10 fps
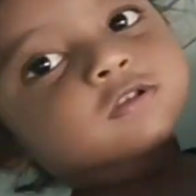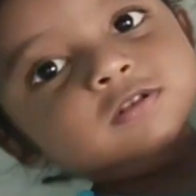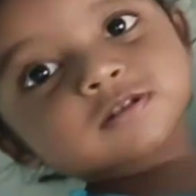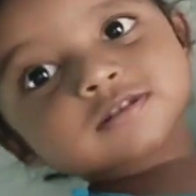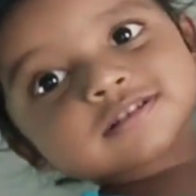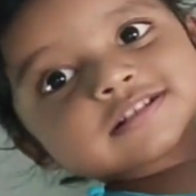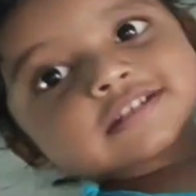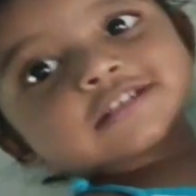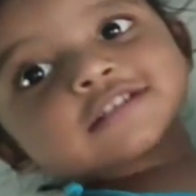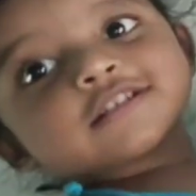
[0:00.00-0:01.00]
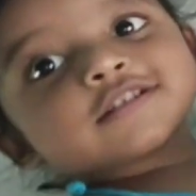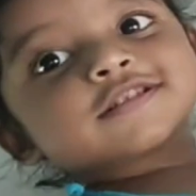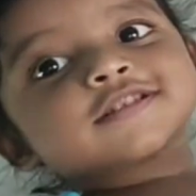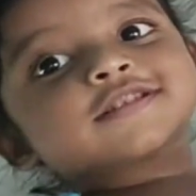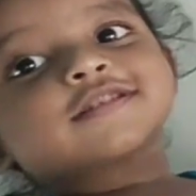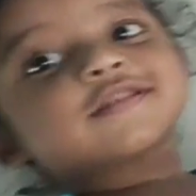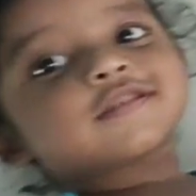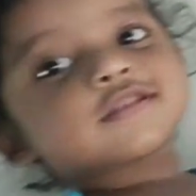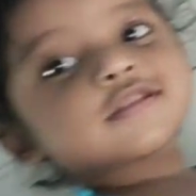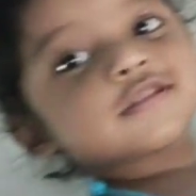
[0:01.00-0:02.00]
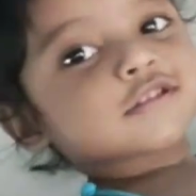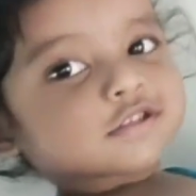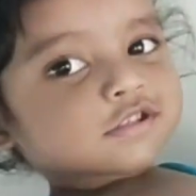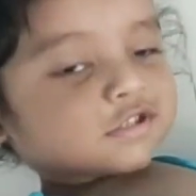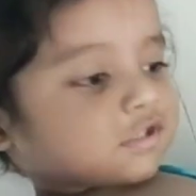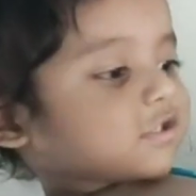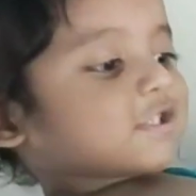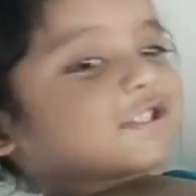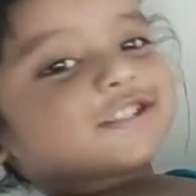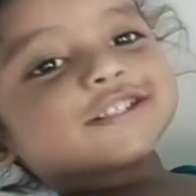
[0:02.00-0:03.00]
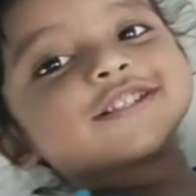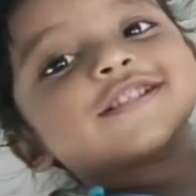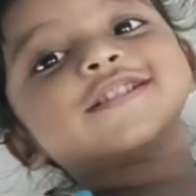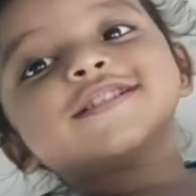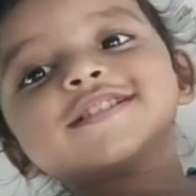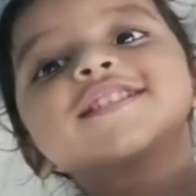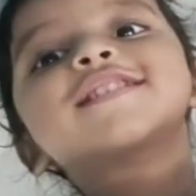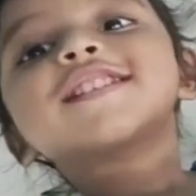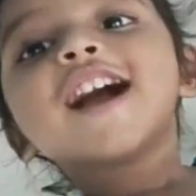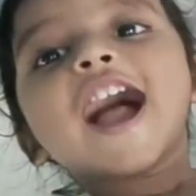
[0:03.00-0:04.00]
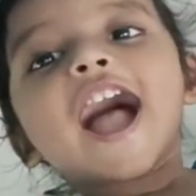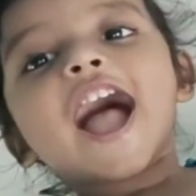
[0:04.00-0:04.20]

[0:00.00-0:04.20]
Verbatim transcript: যে উপরে তাই না মামা হাই বলে দাও